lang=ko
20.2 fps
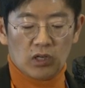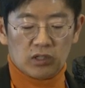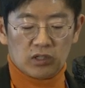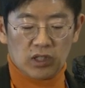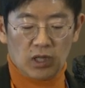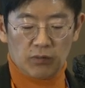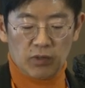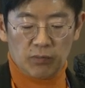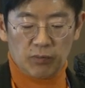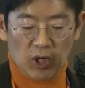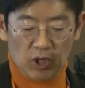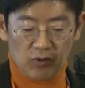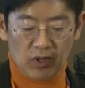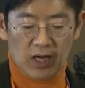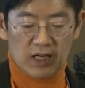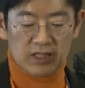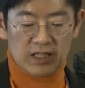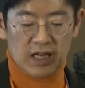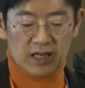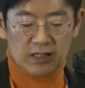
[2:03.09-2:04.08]
그다음에
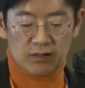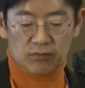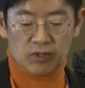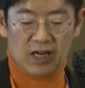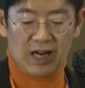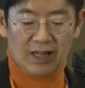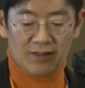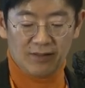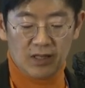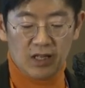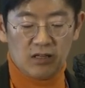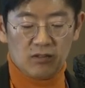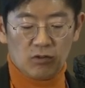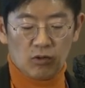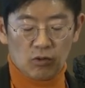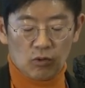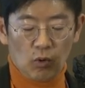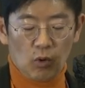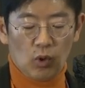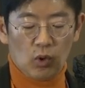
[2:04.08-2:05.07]
변화하지 않으면 안 되는
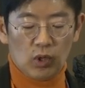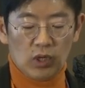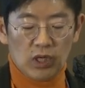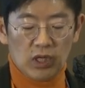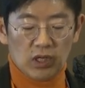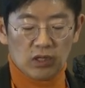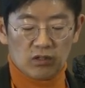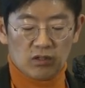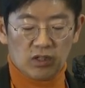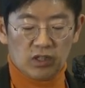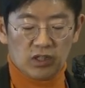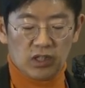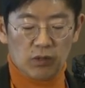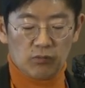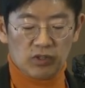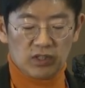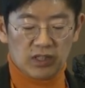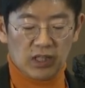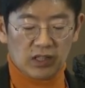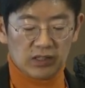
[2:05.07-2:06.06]
거고 그렇기
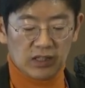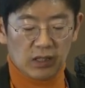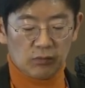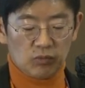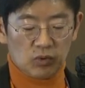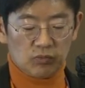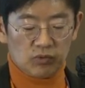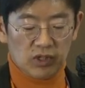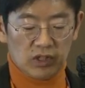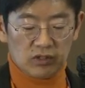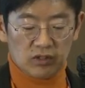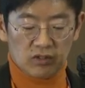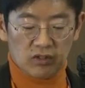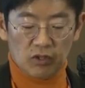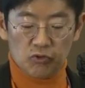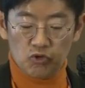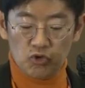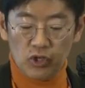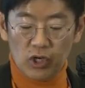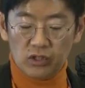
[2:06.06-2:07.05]
때문에 상당 부분에 있어서
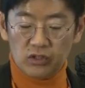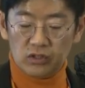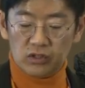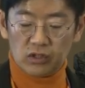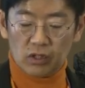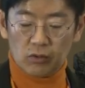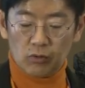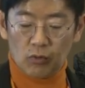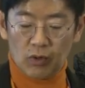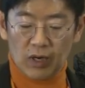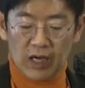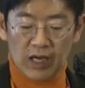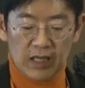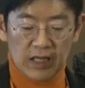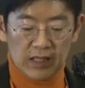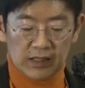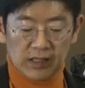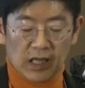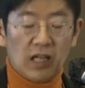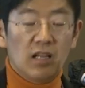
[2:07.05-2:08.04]
유연성과
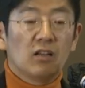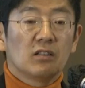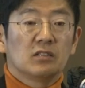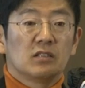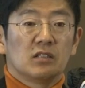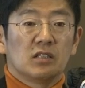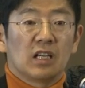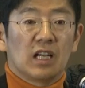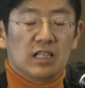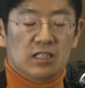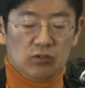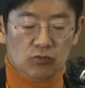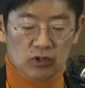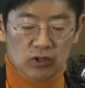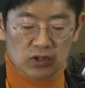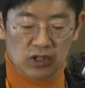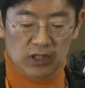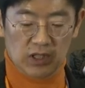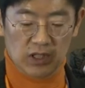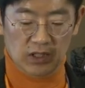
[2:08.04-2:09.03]
탄력성을 가지고
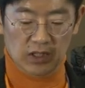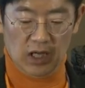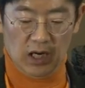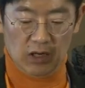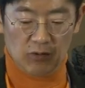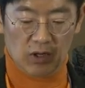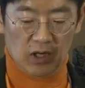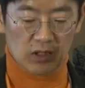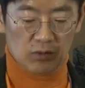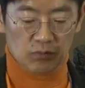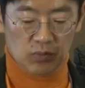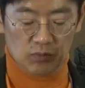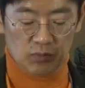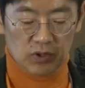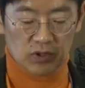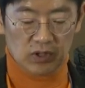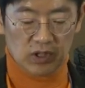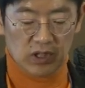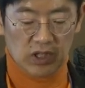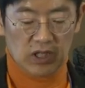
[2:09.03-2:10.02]
있어야 된다라고 하는
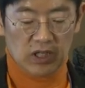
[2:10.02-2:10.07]
부분.